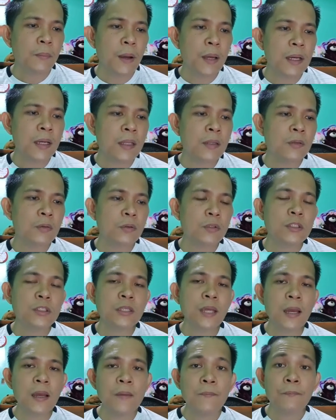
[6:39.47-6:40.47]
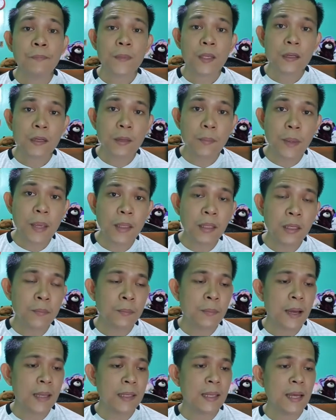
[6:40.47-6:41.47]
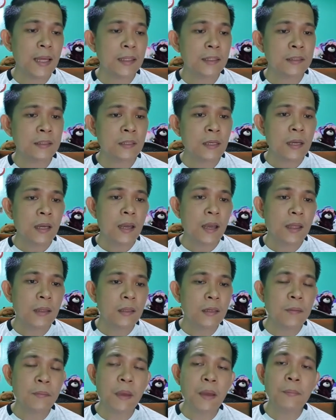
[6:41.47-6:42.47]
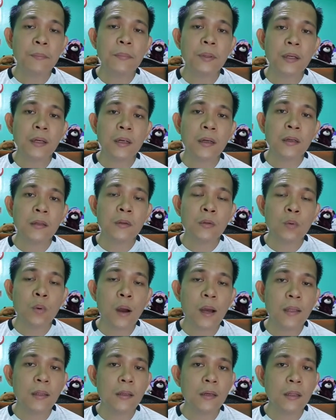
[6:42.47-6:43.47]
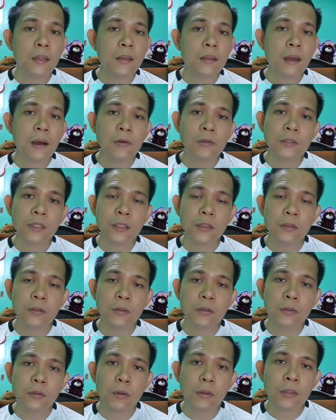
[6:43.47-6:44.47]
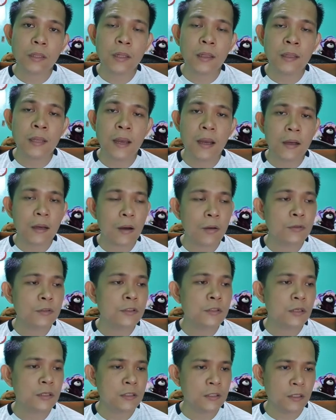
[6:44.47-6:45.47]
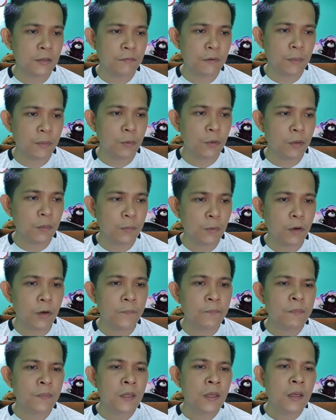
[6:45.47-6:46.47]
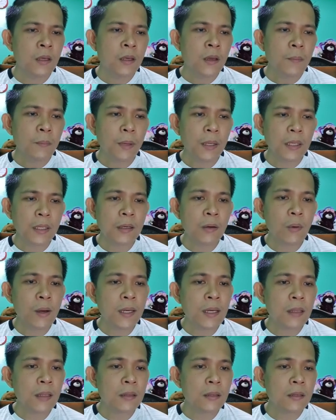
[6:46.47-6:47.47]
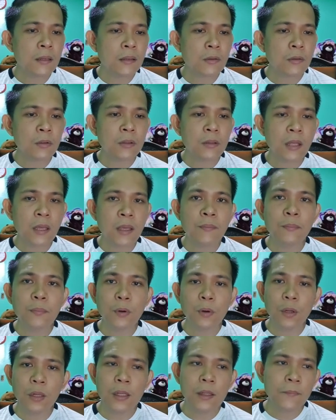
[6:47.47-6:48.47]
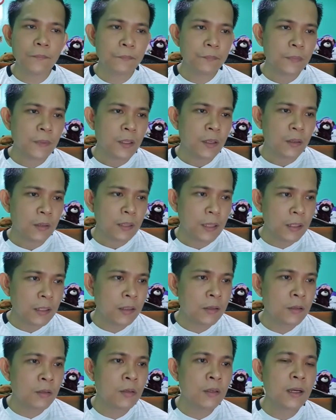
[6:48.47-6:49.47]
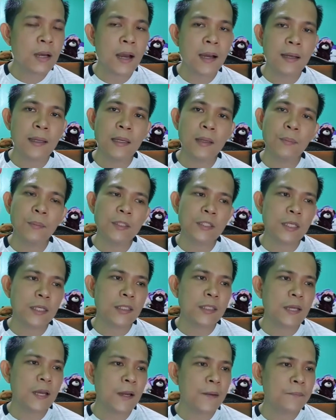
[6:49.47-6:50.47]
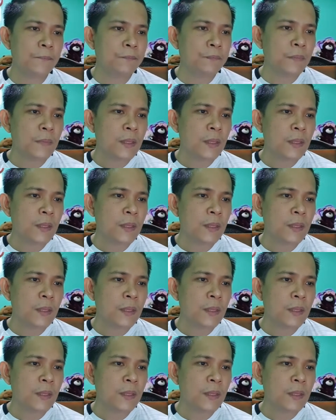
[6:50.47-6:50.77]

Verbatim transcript: para doon sa remaining balance. And remember, 200,000 yung total na accounts receivable mo. Pag ginawa natin itong table, ganito yung kakalabasan niya.